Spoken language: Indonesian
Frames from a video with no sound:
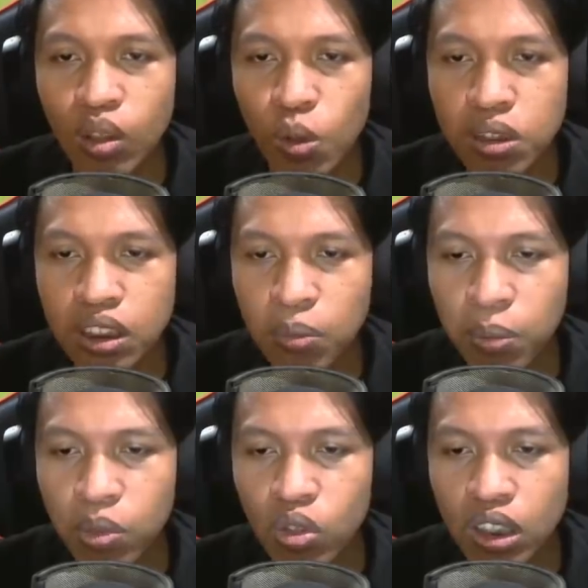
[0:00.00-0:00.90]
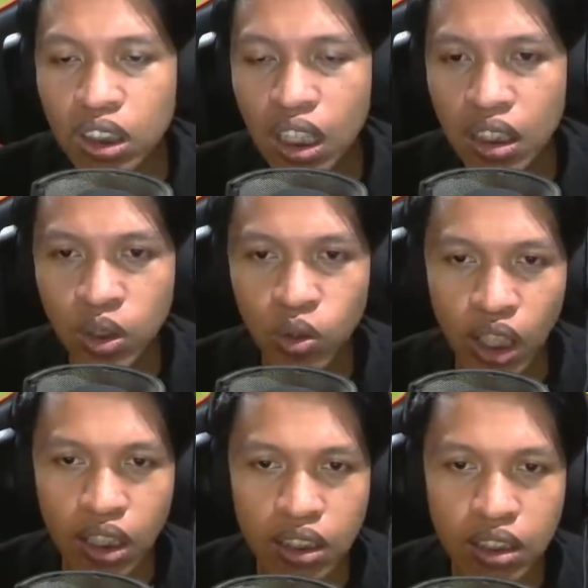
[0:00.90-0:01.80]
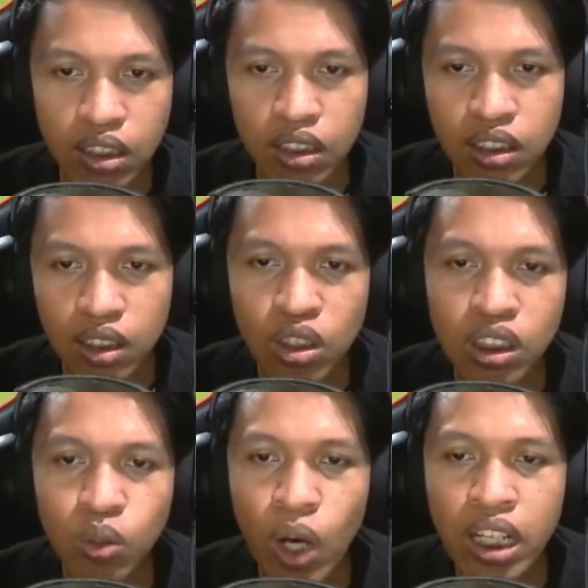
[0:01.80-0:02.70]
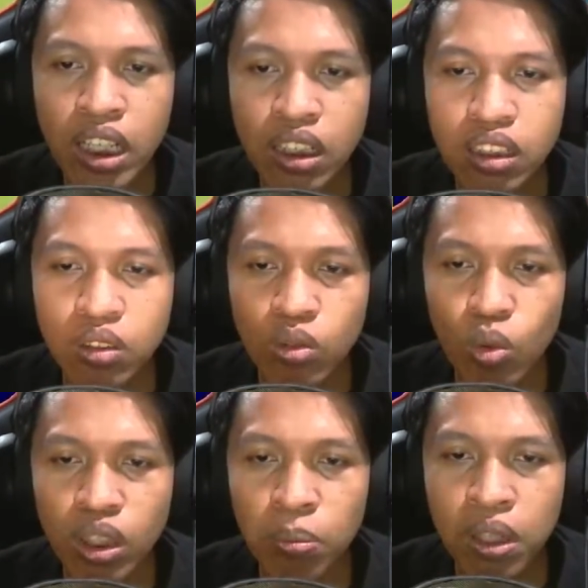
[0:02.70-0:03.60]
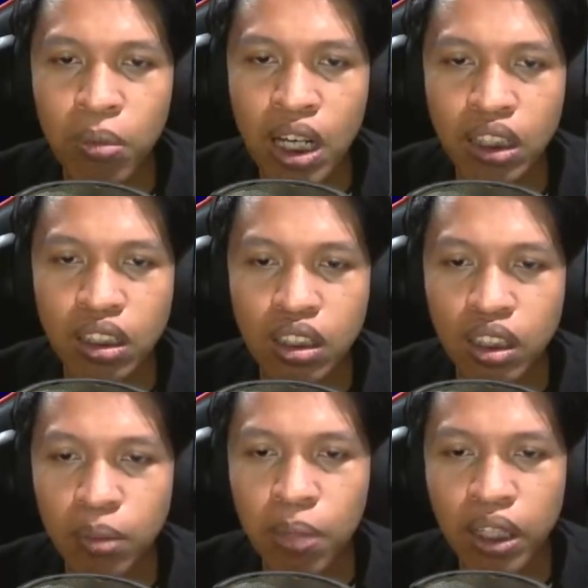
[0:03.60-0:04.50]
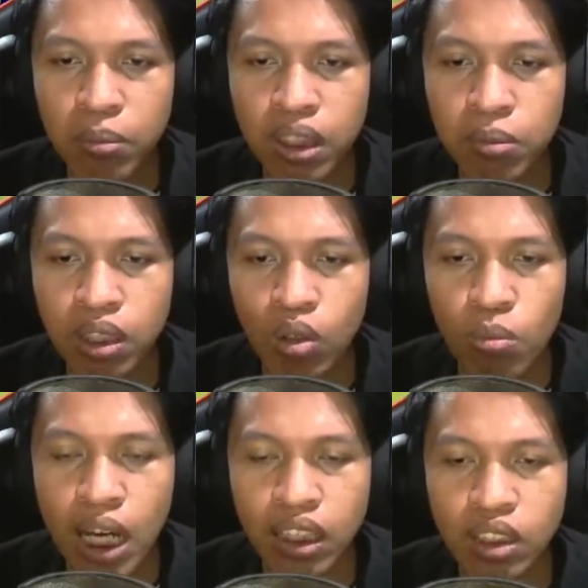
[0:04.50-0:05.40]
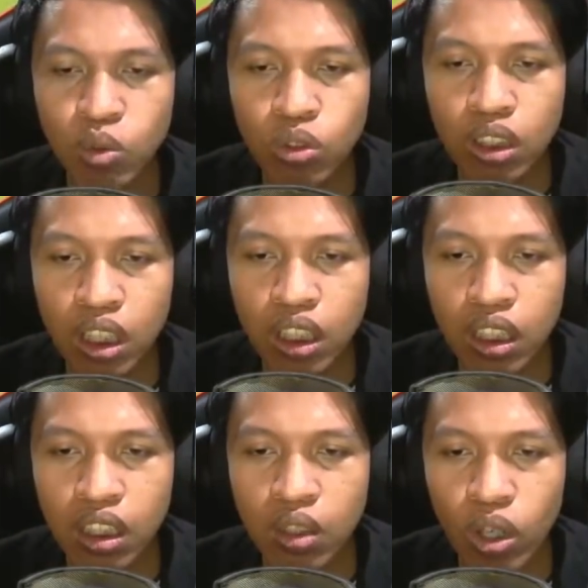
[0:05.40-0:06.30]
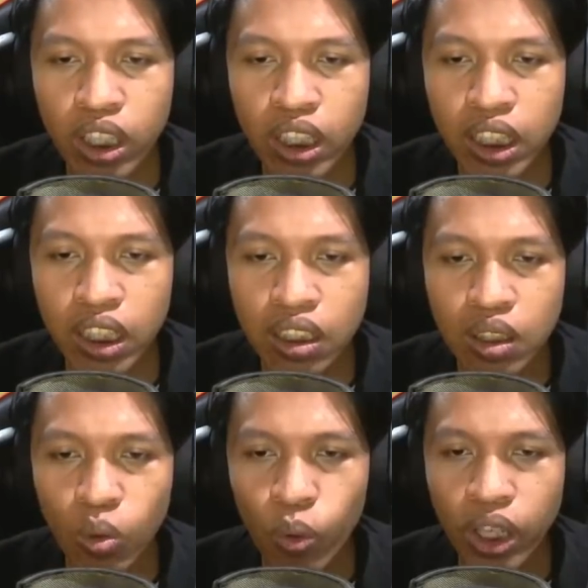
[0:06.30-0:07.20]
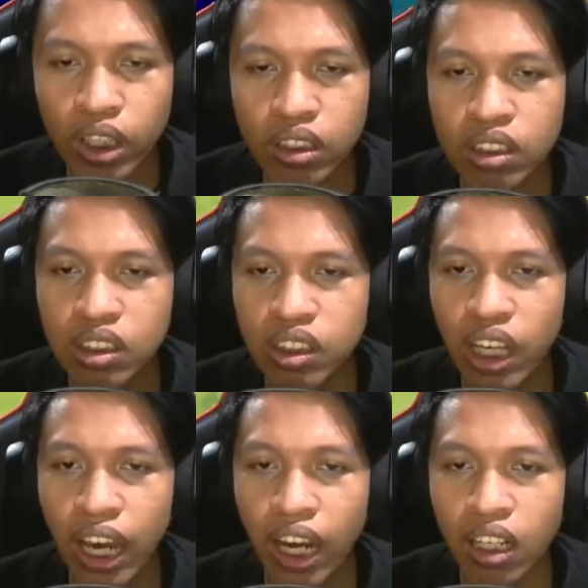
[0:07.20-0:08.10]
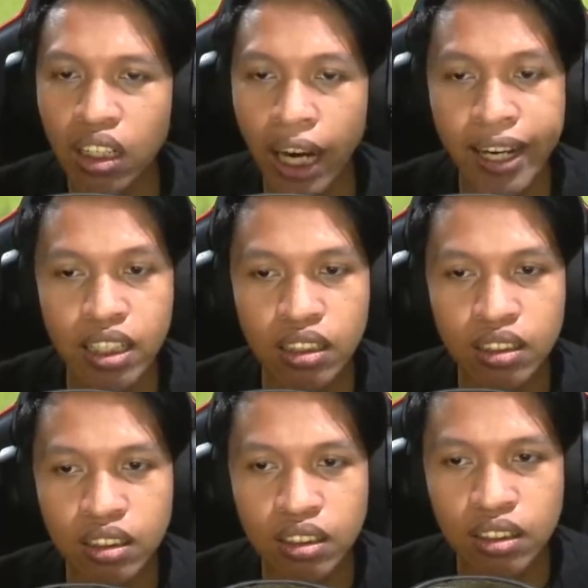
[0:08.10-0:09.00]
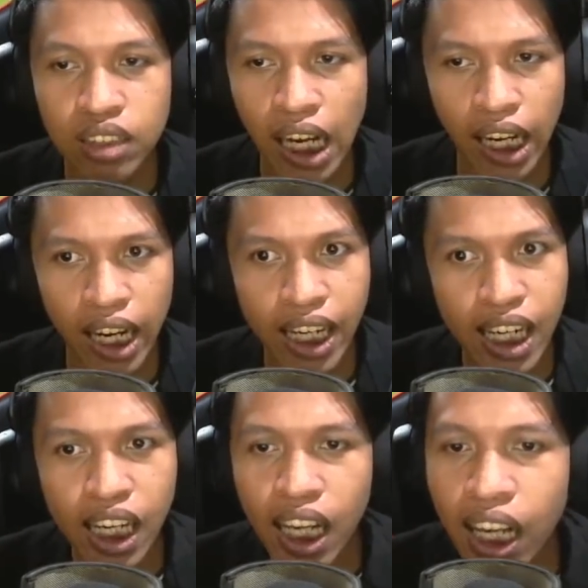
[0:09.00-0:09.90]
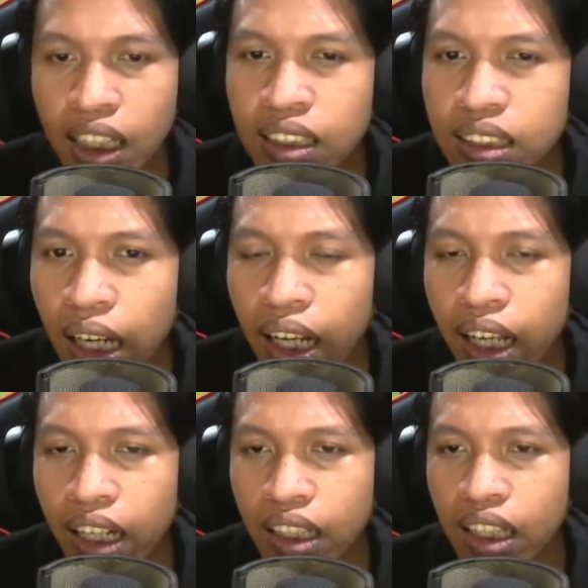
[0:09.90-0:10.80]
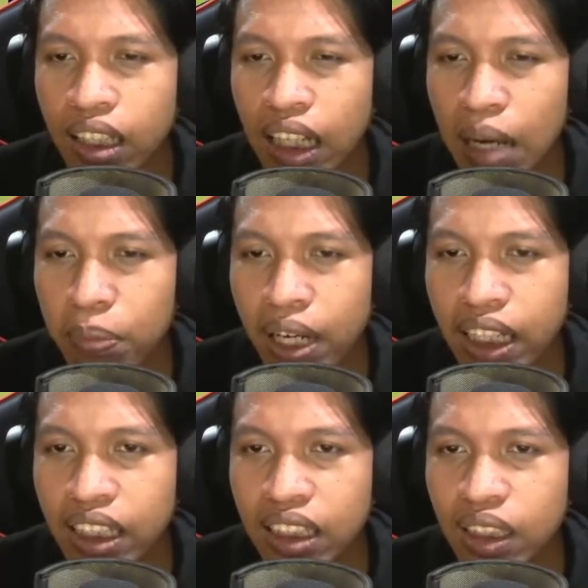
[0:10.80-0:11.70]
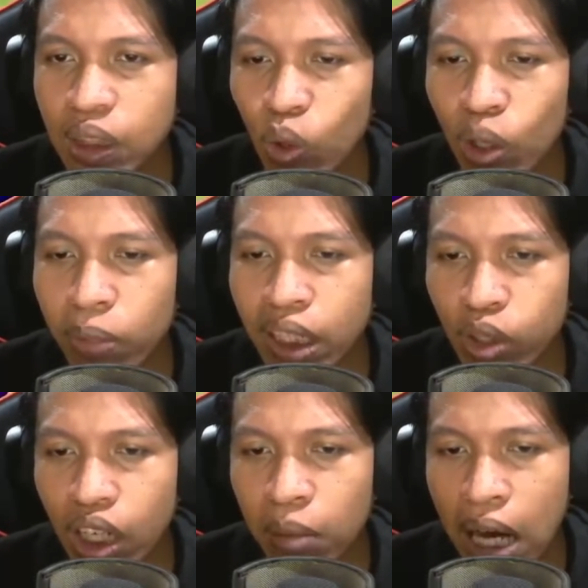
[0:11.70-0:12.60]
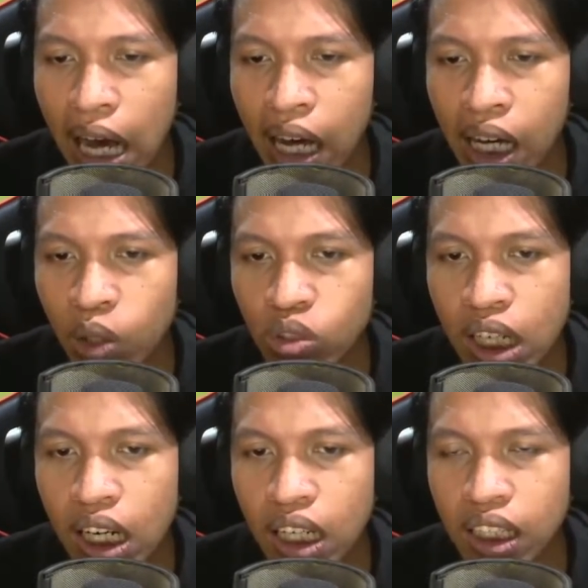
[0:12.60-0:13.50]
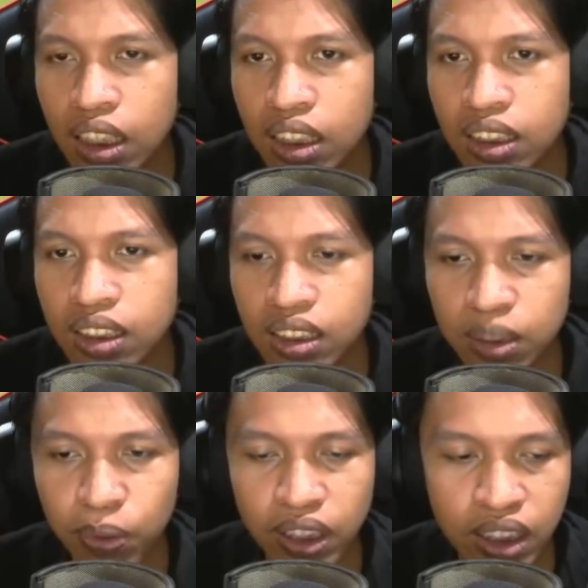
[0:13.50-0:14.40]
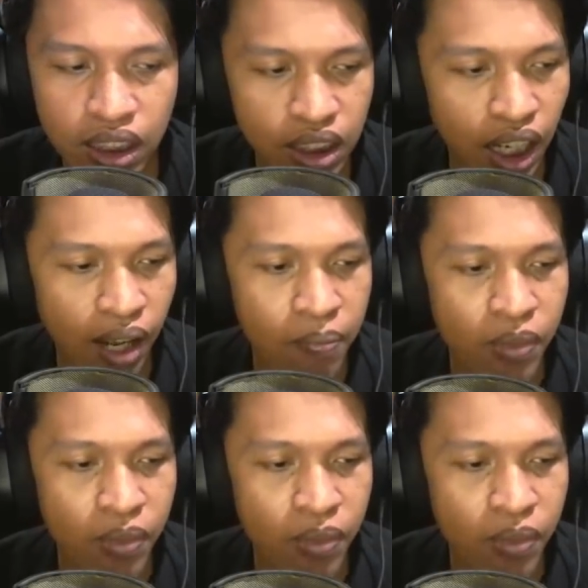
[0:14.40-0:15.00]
Kok bisa sampai berkurang setengah gitu ya Seharusnya sih one hit. Wah tebel banget. Tebal, tebal, tebal. Oh mati juga terakhirnya. Wah GG. Win. Yeah. Hey. Eh, eh, eh, eh. Lehernya kenapa ini? Wallprint model baru kah? Sepertinya iya.